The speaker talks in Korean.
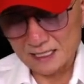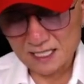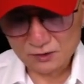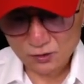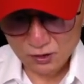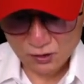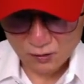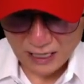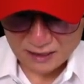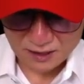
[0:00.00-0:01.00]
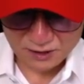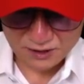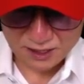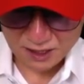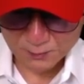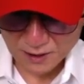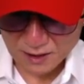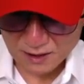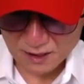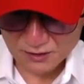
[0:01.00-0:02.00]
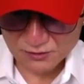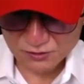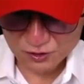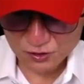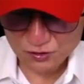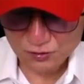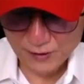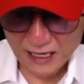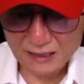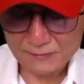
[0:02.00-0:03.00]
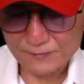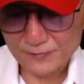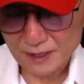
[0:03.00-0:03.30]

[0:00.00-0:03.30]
이제 또 과천 11경주 메인.